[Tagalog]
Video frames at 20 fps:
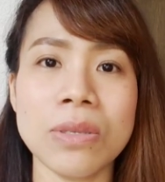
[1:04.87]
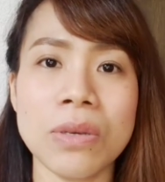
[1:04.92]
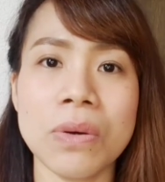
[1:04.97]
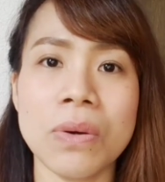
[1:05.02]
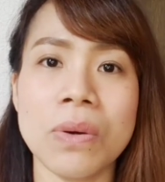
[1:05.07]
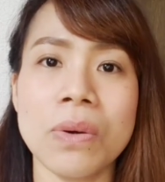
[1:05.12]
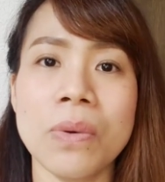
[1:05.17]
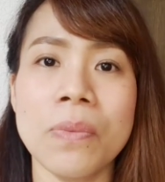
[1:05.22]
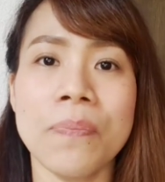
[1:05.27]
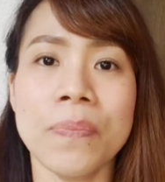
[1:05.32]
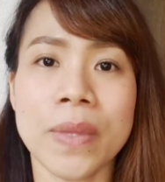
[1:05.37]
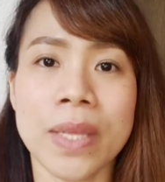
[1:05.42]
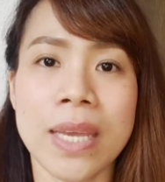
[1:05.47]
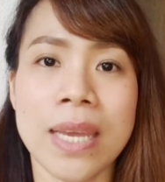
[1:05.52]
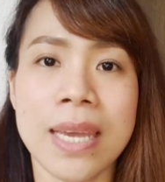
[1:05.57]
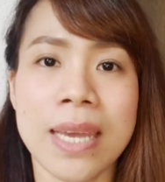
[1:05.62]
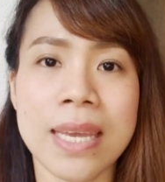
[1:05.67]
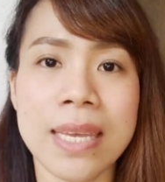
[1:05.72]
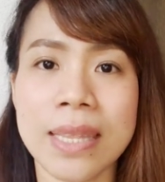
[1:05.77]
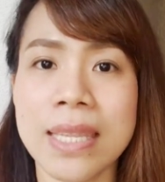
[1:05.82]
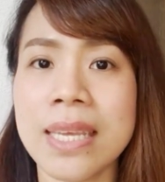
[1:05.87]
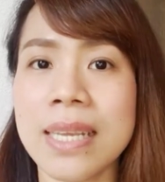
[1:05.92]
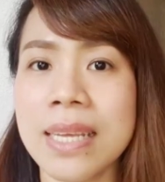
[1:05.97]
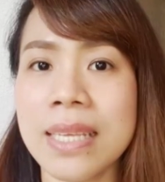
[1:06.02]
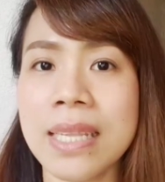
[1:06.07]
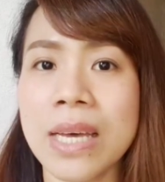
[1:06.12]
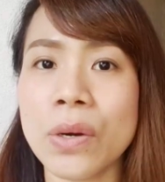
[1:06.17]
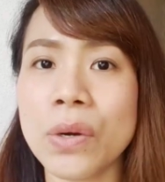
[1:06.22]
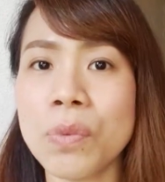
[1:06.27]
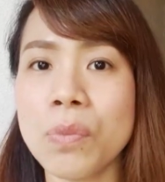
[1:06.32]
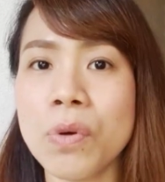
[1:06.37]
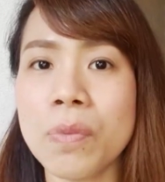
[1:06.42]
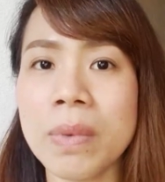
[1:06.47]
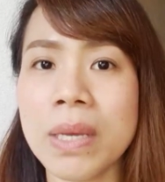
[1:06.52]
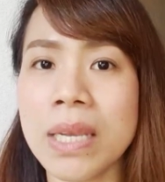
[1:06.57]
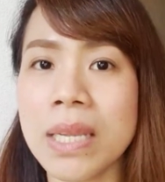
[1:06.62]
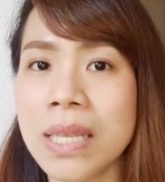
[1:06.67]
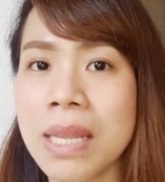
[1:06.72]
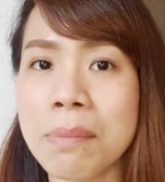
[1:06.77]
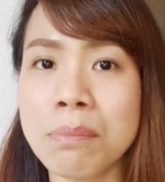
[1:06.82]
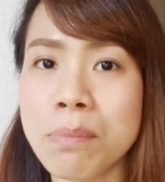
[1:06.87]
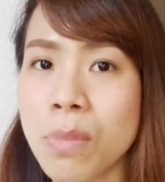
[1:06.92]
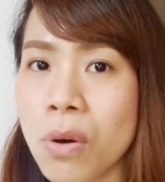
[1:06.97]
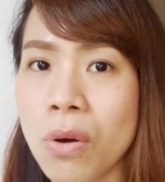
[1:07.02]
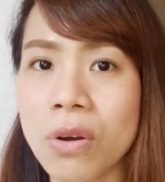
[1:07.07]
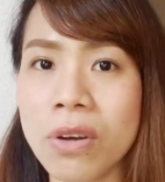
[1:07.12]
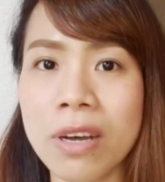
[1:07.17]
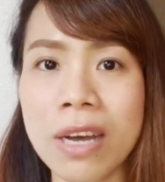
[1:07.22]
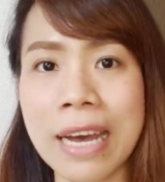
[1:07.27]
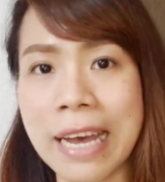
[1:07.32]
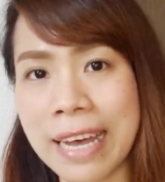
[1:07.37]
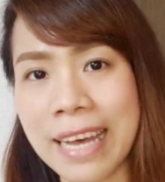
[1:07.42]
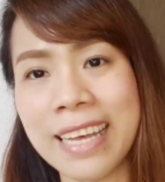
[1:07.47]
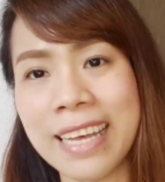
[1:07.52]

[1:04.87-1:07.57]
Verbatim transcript: So, hindi rin ako bumili ng bongga.